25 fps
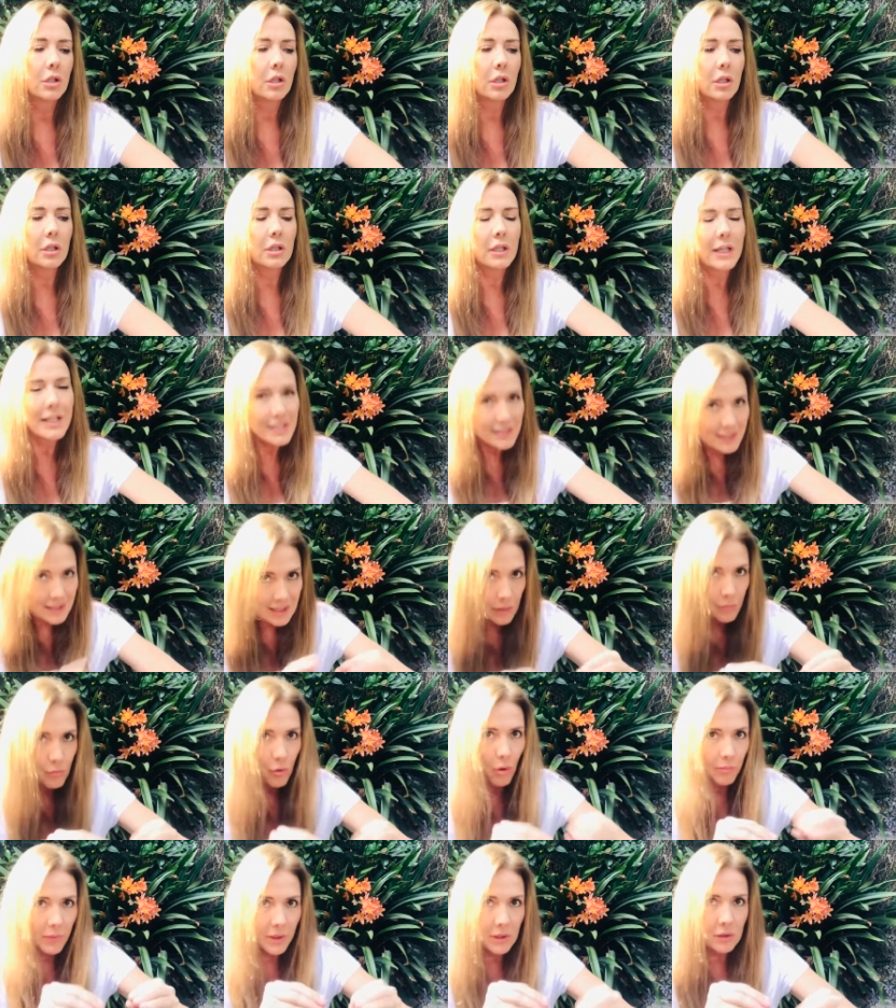en este
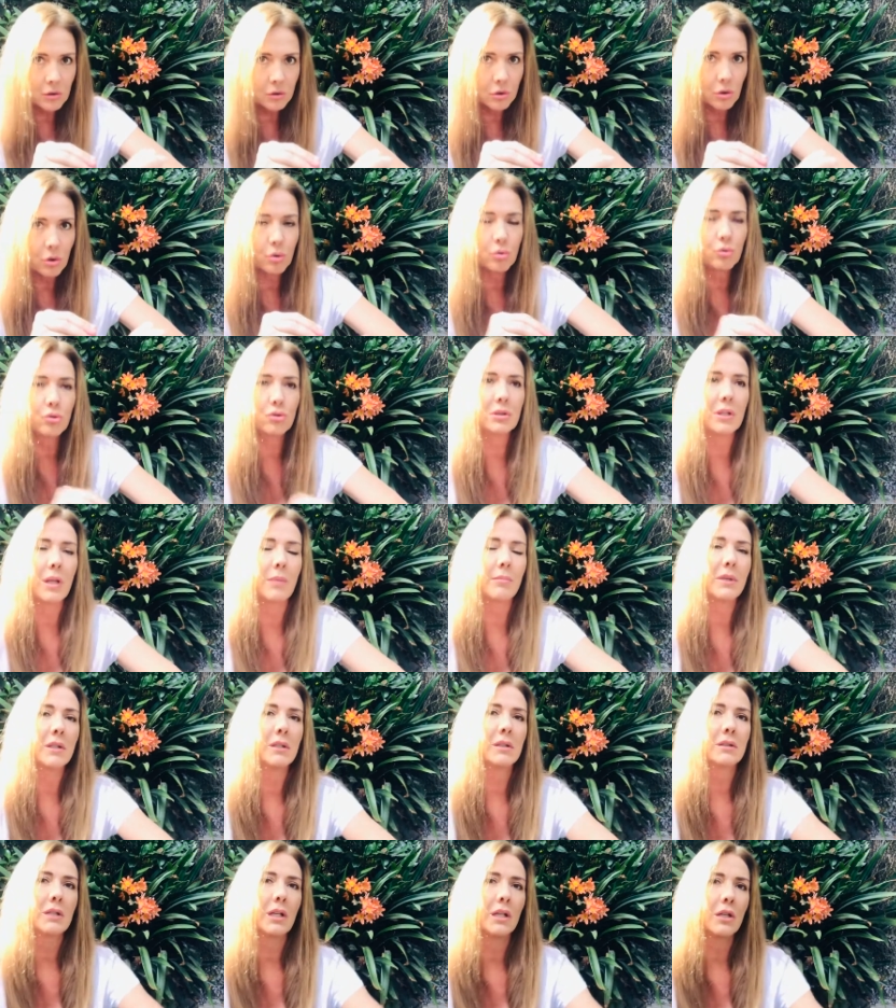momento
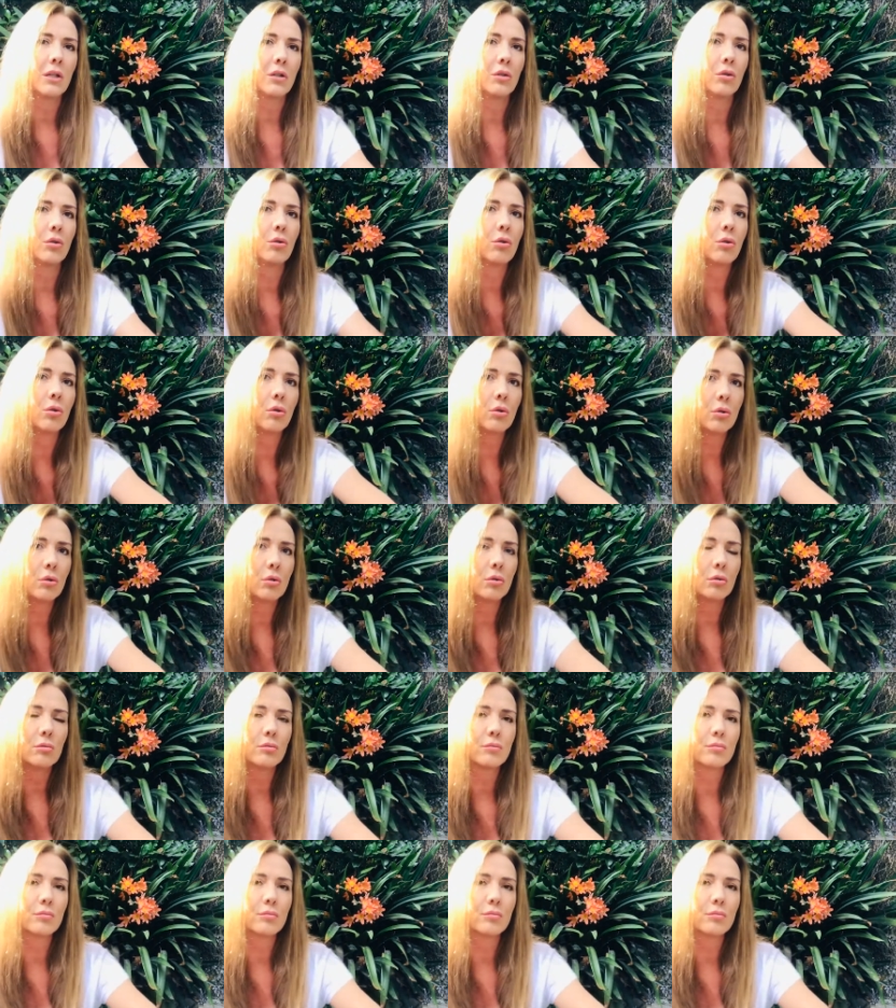justamente no,